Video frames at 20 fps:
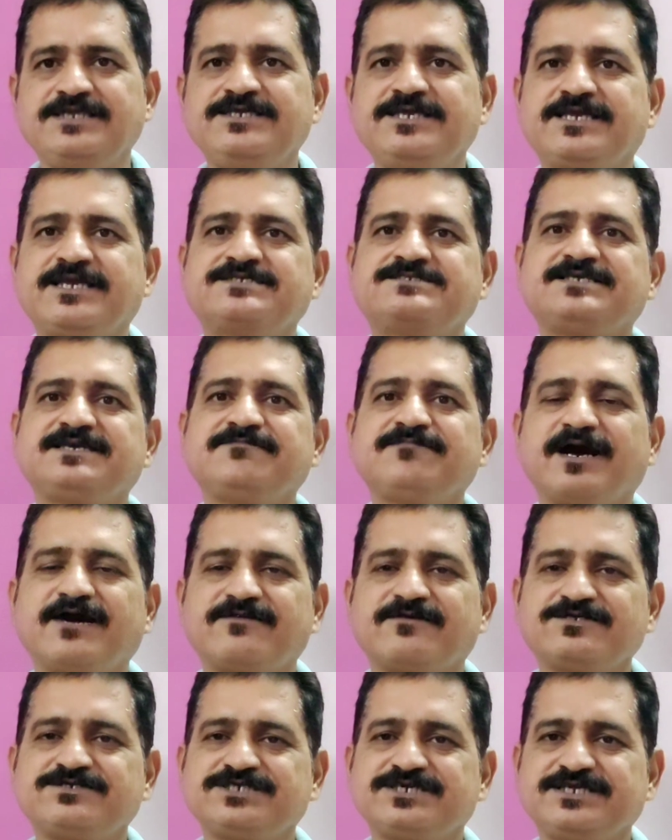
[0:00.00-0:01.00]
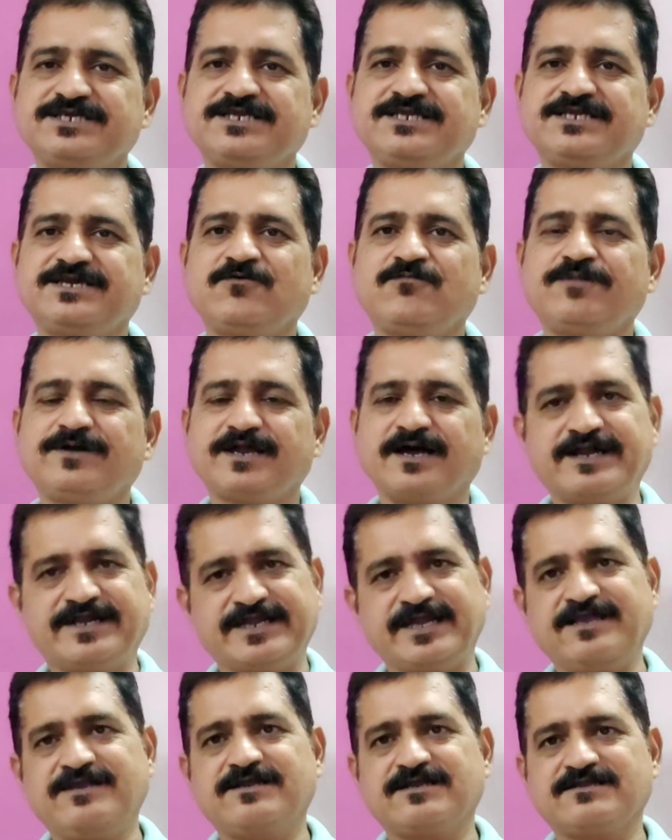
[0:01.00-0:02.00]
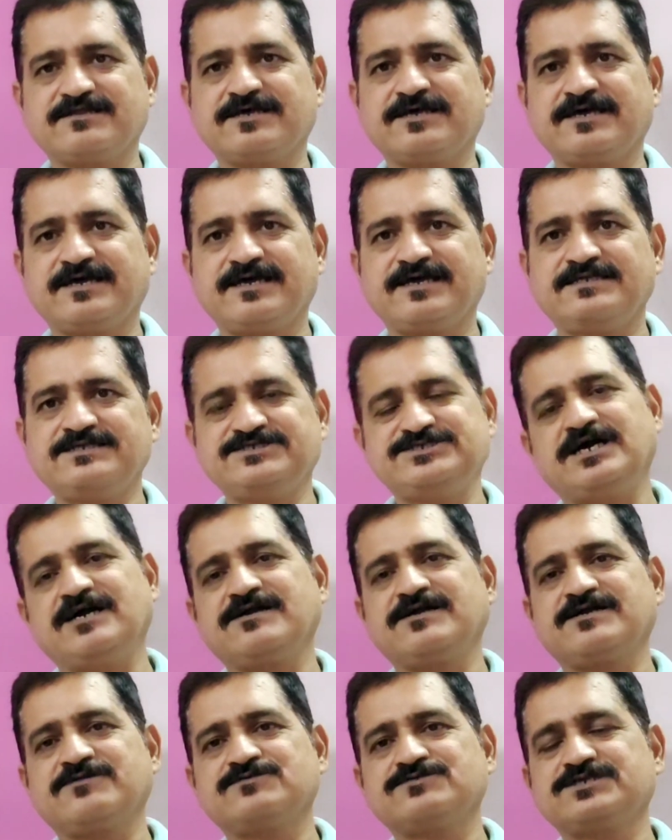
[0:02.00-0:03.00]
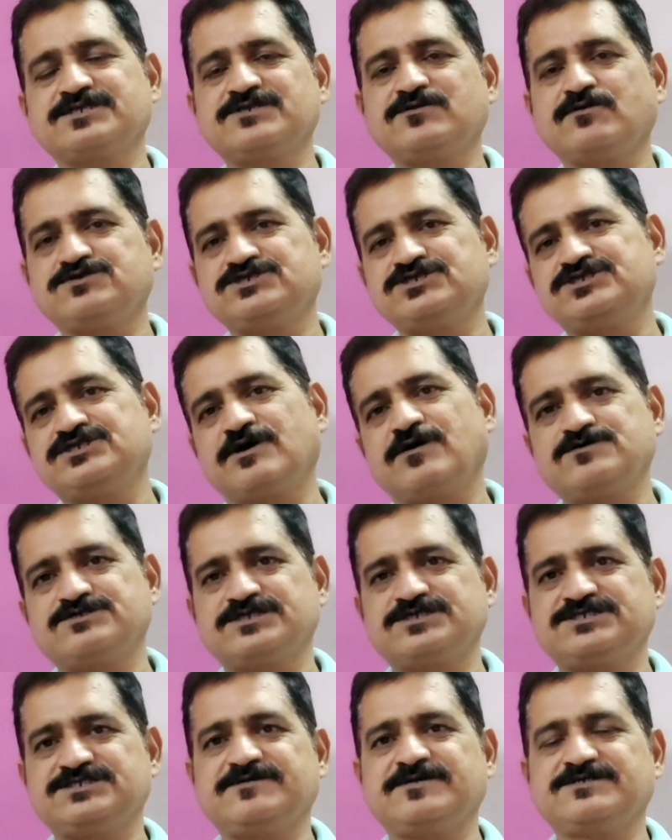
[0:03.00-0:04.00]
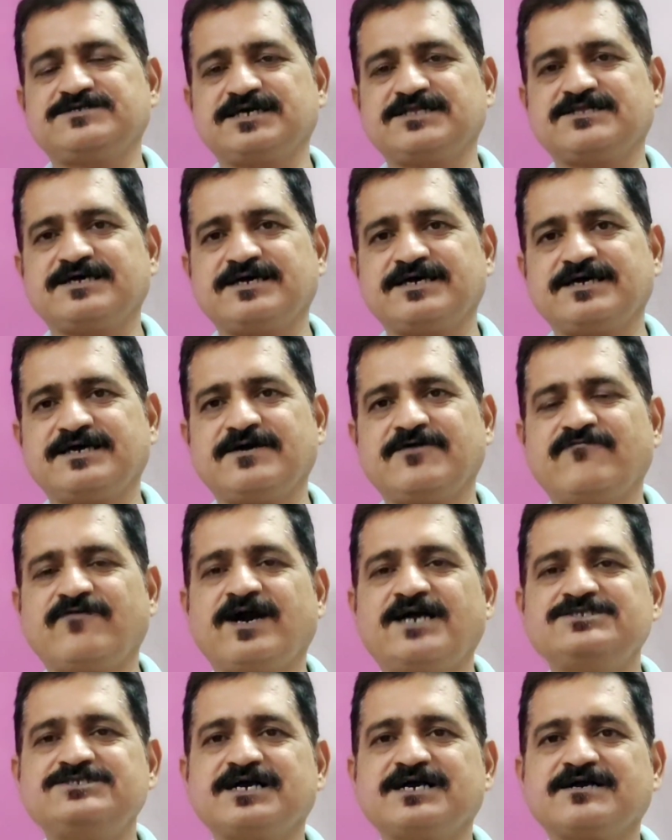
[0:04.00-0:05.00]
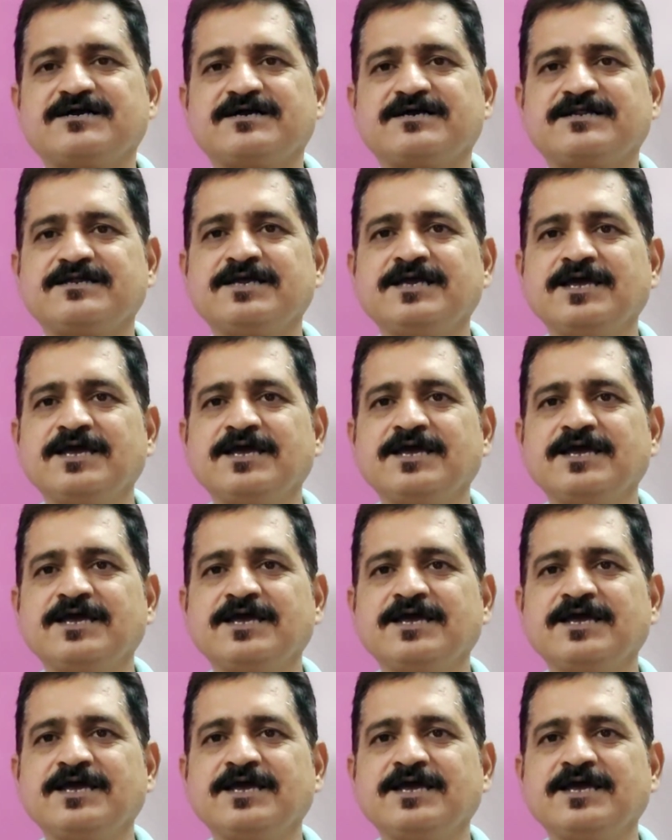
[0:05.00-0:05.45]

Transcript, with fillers: ये किसी मानव शरीर के ऊपर अटैक करता है जाकर उसकी कोशिकाओं से चिपक जाता है और वहाँ जाकर